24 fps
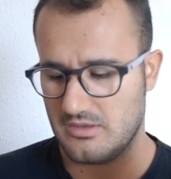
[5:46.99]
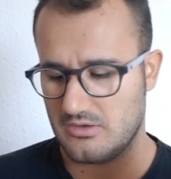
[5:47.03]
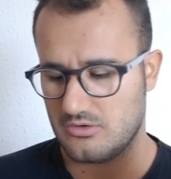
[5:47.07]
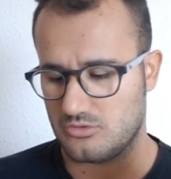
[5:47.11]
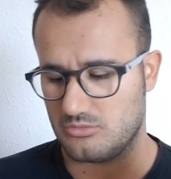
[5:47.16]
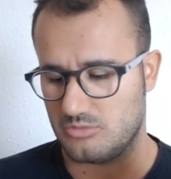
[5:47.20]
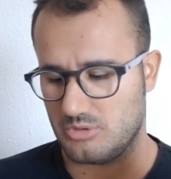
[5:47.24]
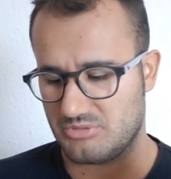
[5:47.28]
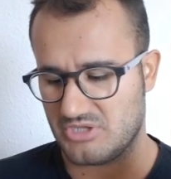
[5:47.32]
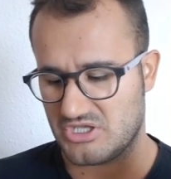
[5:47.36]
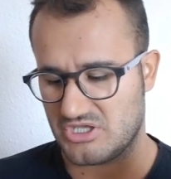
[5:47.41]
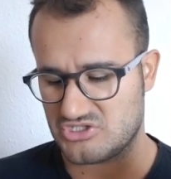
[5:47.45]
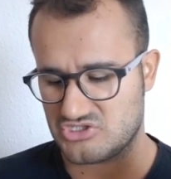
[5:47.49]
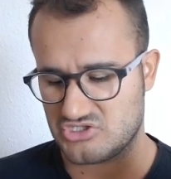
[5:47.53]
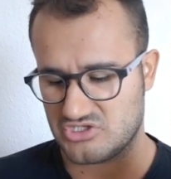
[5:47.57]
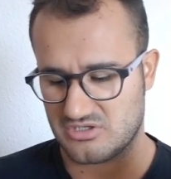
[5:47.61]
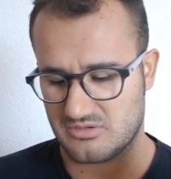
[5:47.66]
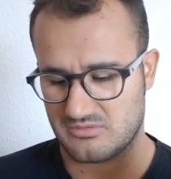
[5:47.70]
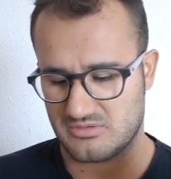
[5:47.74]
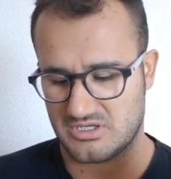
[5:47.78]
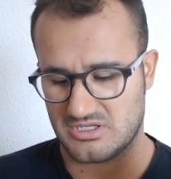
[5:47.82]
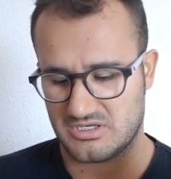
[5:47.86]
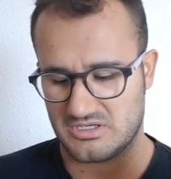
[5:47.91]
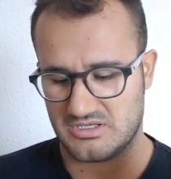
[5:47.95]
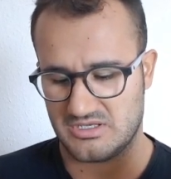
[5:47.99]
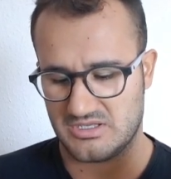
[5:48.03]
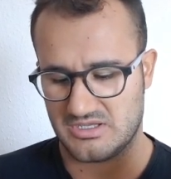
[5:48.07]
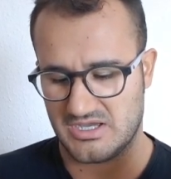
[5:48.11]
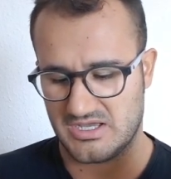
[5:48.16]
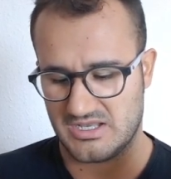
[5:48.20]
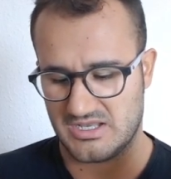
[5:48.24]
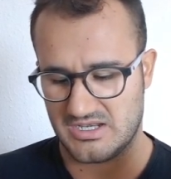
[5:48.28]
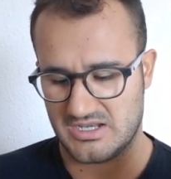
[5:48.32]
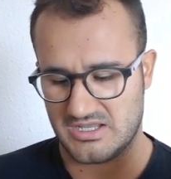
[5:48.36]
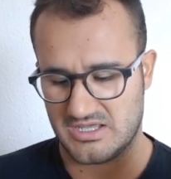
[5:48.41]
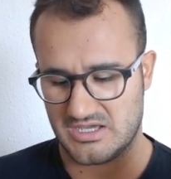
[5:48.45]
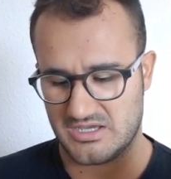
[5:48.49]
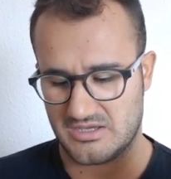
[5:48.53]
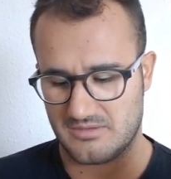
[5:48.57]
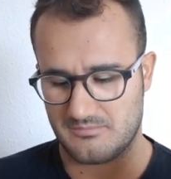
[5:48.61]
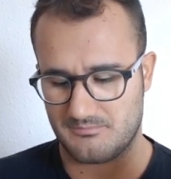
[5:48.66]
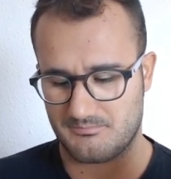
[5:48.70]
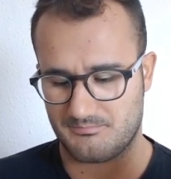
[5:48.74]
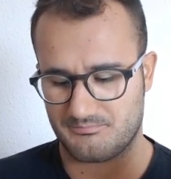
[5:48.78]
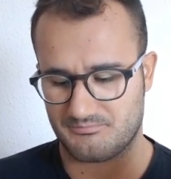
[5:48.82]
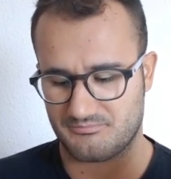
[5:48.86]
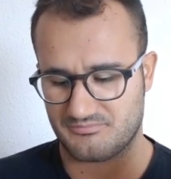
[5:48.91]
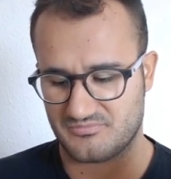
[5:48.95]
come piace chiamarli alla
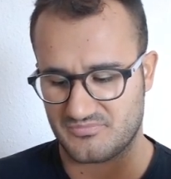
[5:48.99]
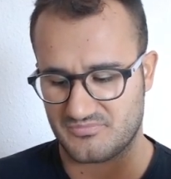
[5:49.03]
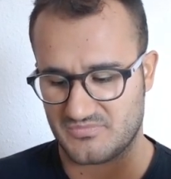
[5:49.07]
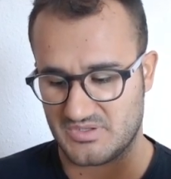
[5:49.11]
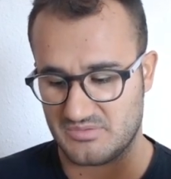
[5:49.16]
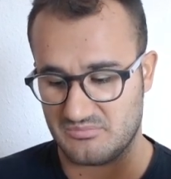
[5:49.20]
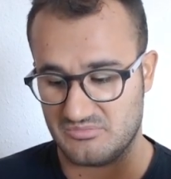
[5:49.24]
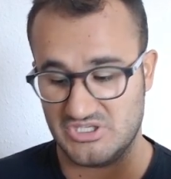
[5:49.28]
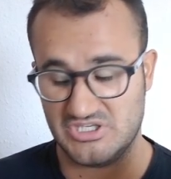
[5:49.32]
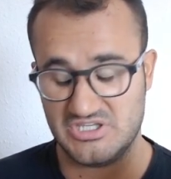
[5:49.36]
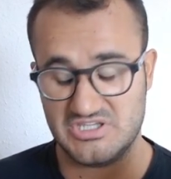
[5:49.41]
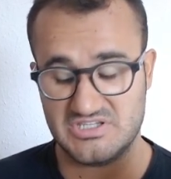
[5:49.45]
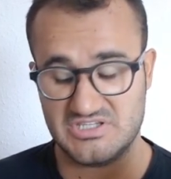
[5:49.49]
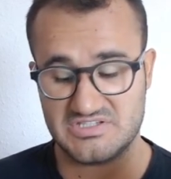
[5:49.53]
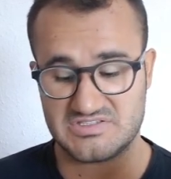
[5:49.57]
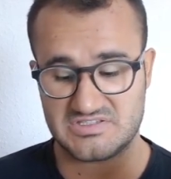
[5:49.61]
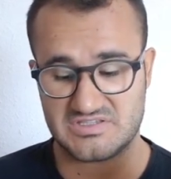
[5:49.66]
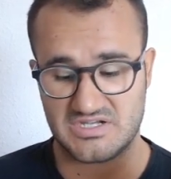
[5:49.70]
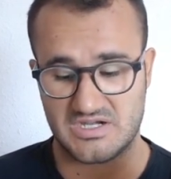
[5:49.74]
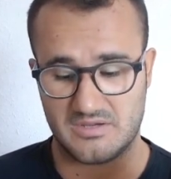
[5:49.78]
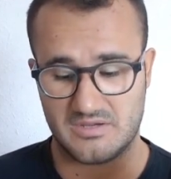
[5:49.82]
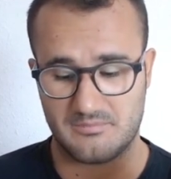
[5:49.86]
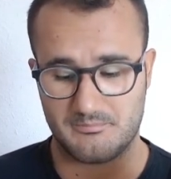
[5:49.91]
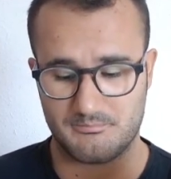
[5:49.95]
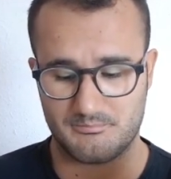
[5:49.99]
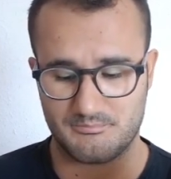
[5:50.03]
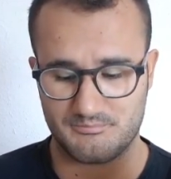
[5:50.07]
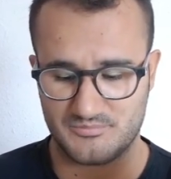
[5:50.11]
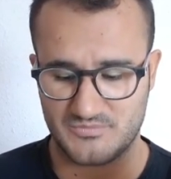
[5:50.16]
ministra,